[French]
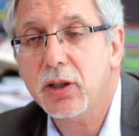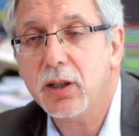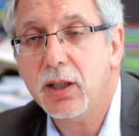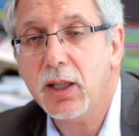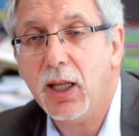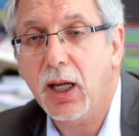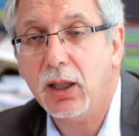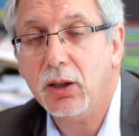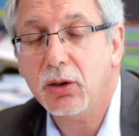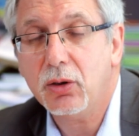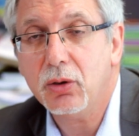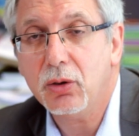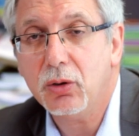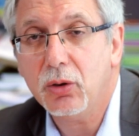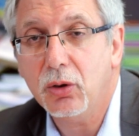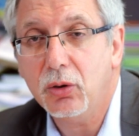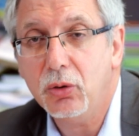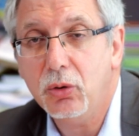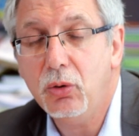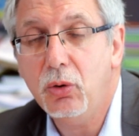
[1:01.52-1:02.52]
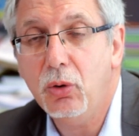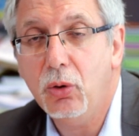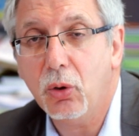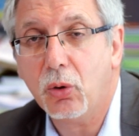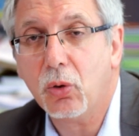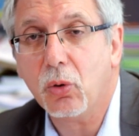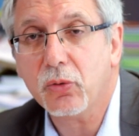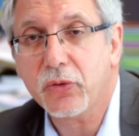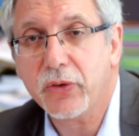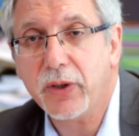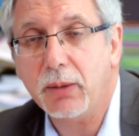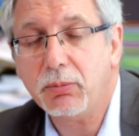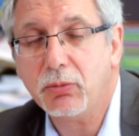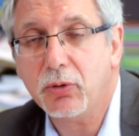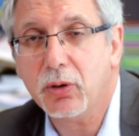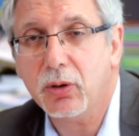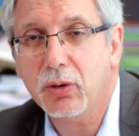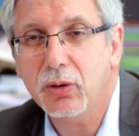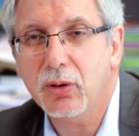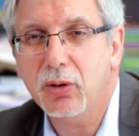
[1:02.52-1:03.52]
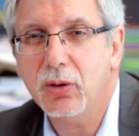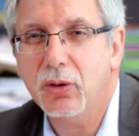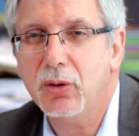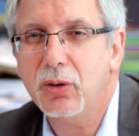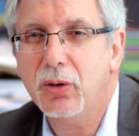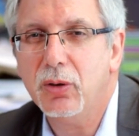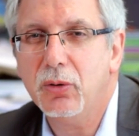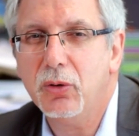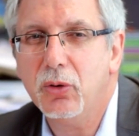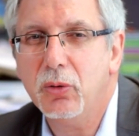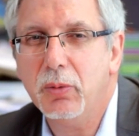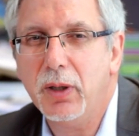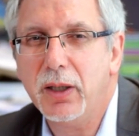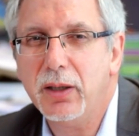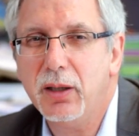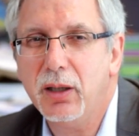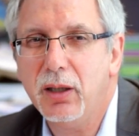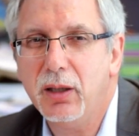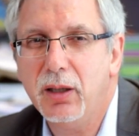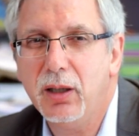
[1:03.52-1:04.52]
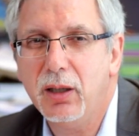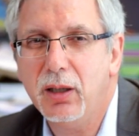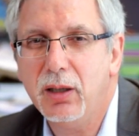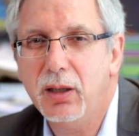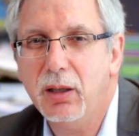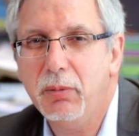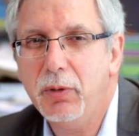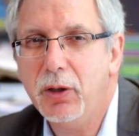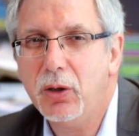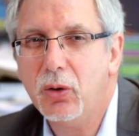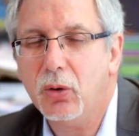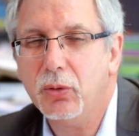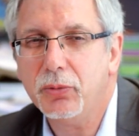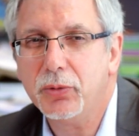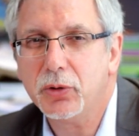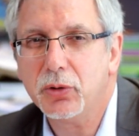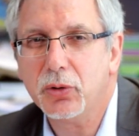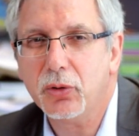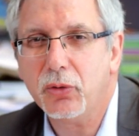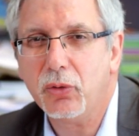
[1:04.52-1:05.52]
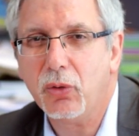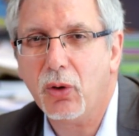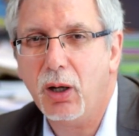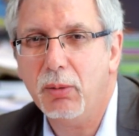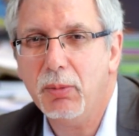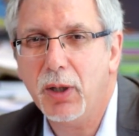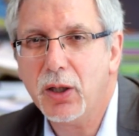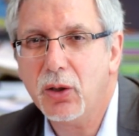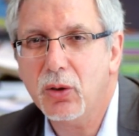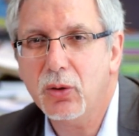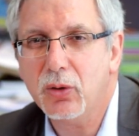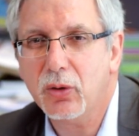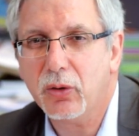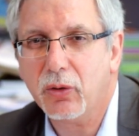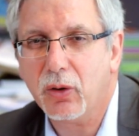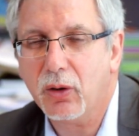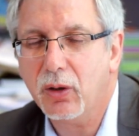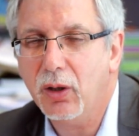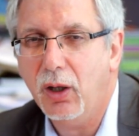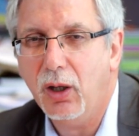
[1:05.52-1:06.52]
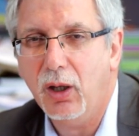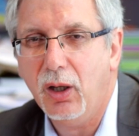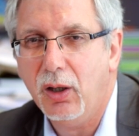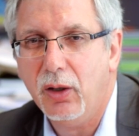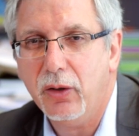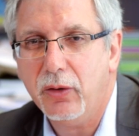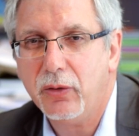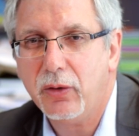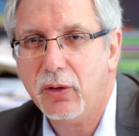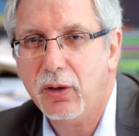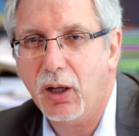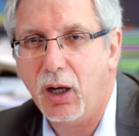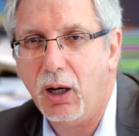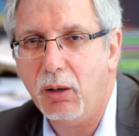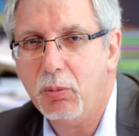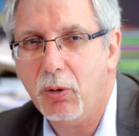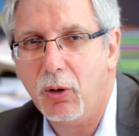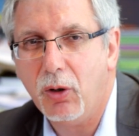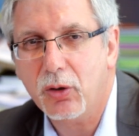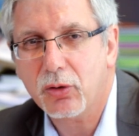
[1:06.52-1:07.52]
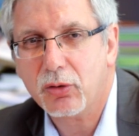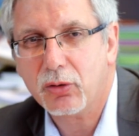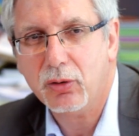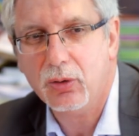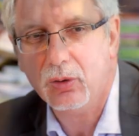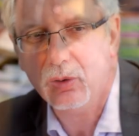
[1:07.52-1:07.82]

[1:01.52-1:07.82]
géniale, de, le concept de, mettre des, micro-photos sur un maillot. C'est ce qui rapproche